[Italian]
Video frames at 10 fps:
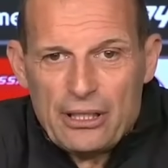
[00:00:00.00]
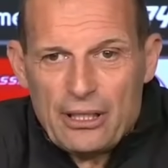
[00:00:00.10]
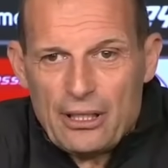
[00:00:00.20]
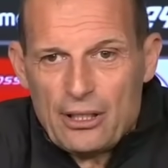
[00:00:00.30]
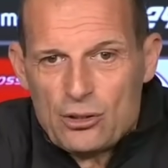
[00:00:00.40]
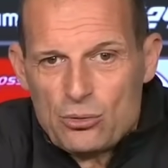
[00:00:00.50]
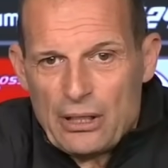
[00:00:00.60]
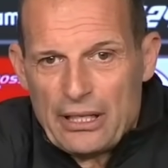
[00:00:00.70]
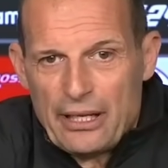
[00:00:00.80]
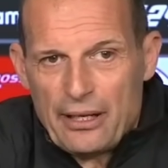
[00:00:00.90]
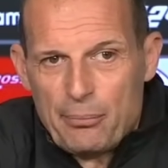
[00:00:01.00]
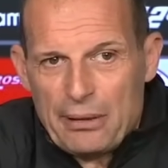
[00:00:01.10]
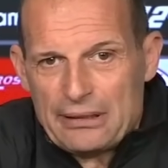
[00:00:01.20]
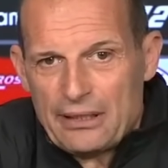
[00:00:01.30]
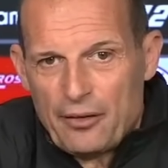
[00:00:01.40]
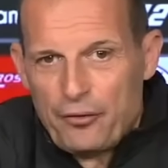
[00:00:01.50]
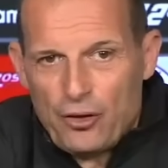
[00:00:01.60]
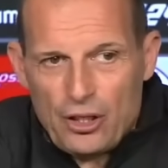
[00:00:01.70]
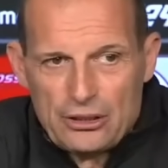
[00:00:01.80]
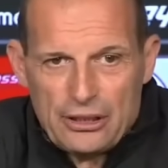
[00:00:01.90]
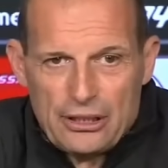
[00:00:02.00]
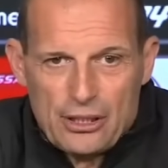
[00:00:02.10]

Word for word: una squadra che partirà forte,